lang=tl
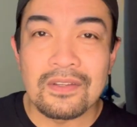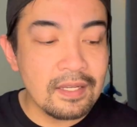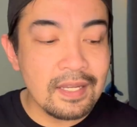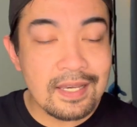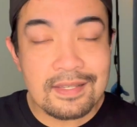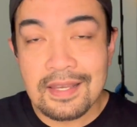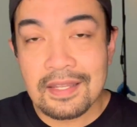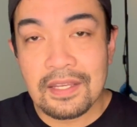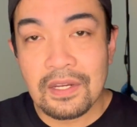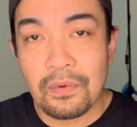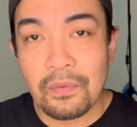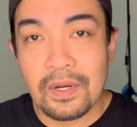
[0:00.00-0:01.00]
Next
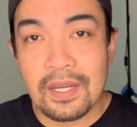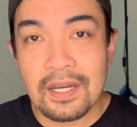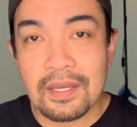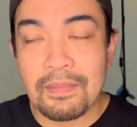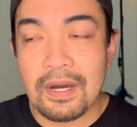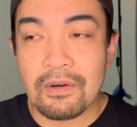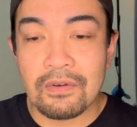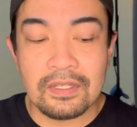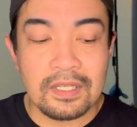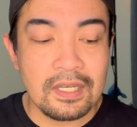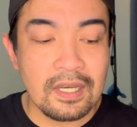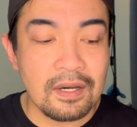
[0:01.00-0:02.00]
natin ang walang iba
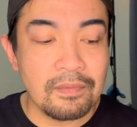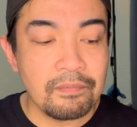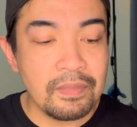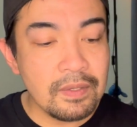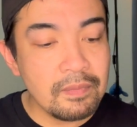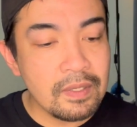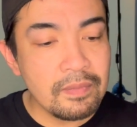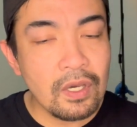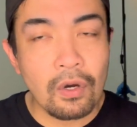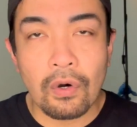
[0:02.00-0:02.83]
kundi ang PBB